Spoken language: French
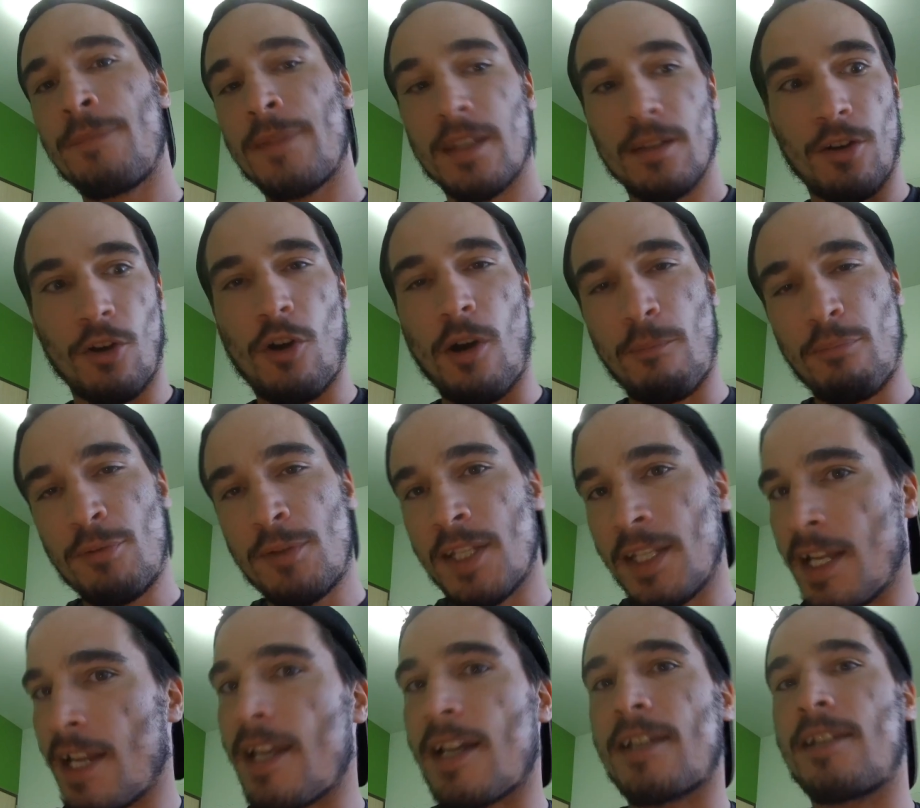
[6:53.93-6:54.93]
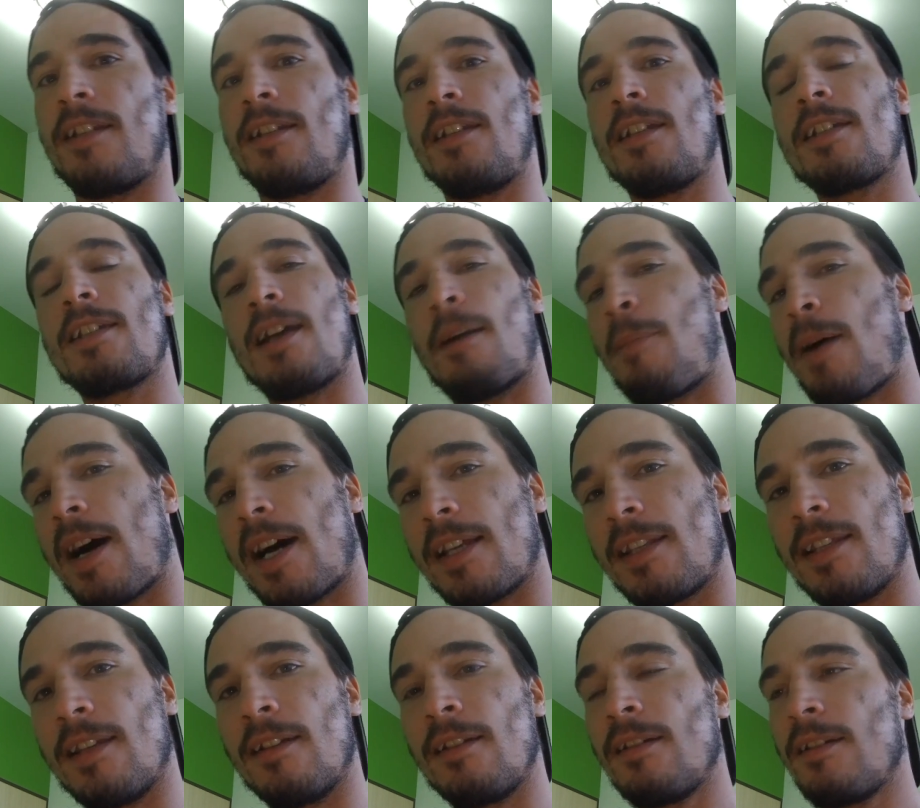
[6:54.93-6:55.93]
Encore plus ces dernières années, ça n'a pas
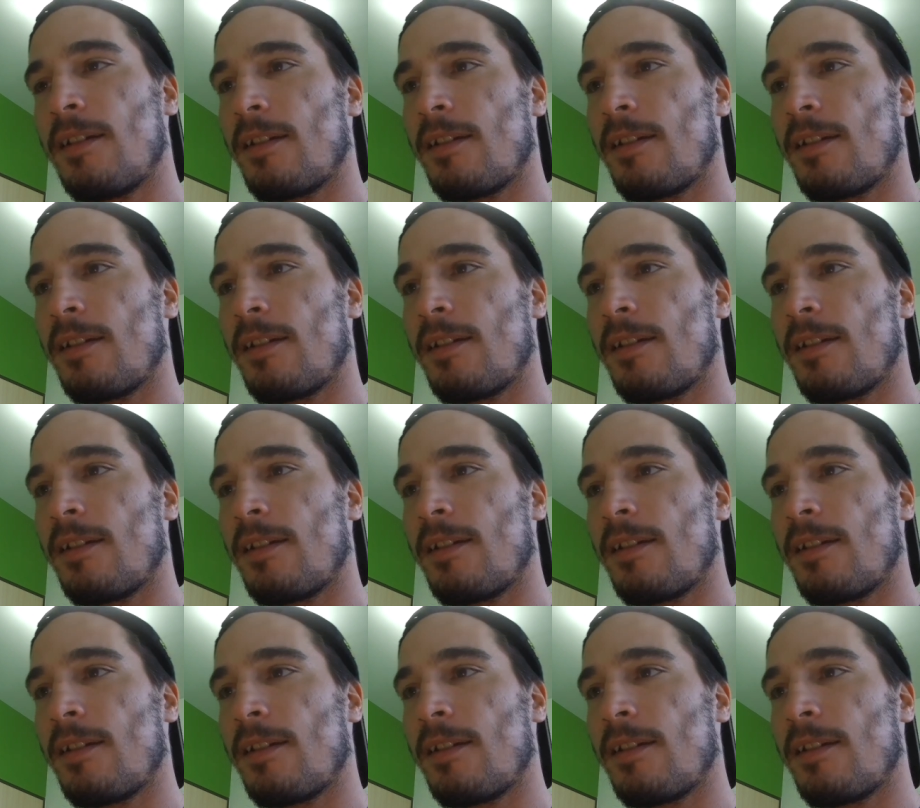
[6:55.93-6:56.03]
arrêté.